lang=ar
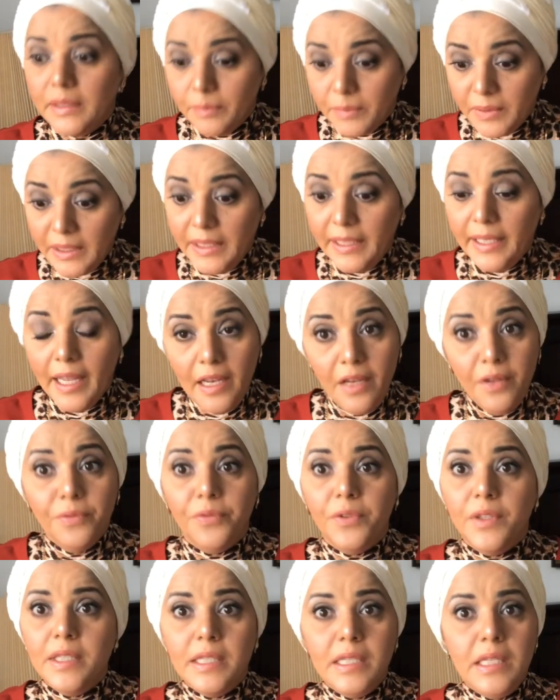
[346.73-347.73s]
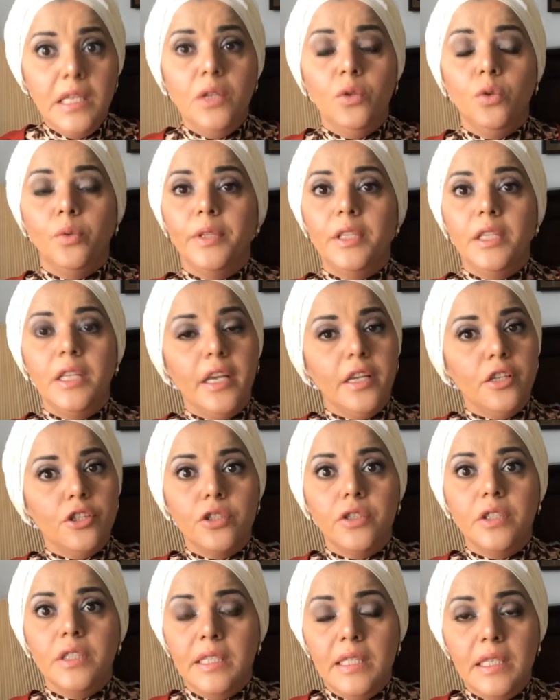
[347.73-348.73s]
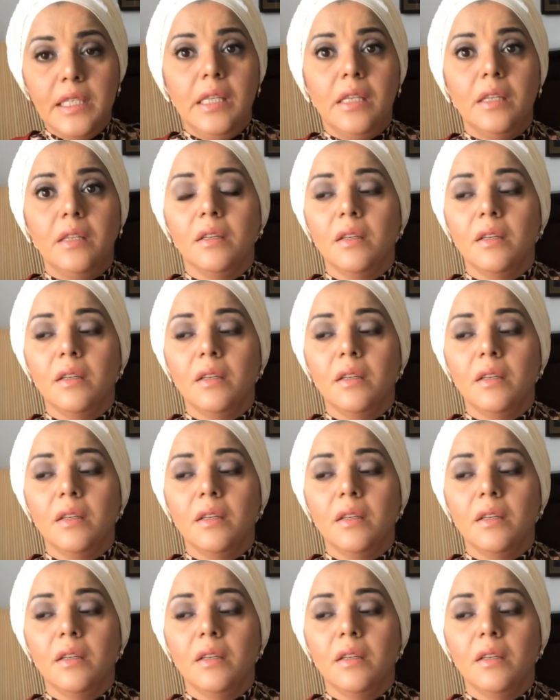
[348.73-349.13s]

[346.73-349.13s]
بتتكلم في الدين وبتناقش الدين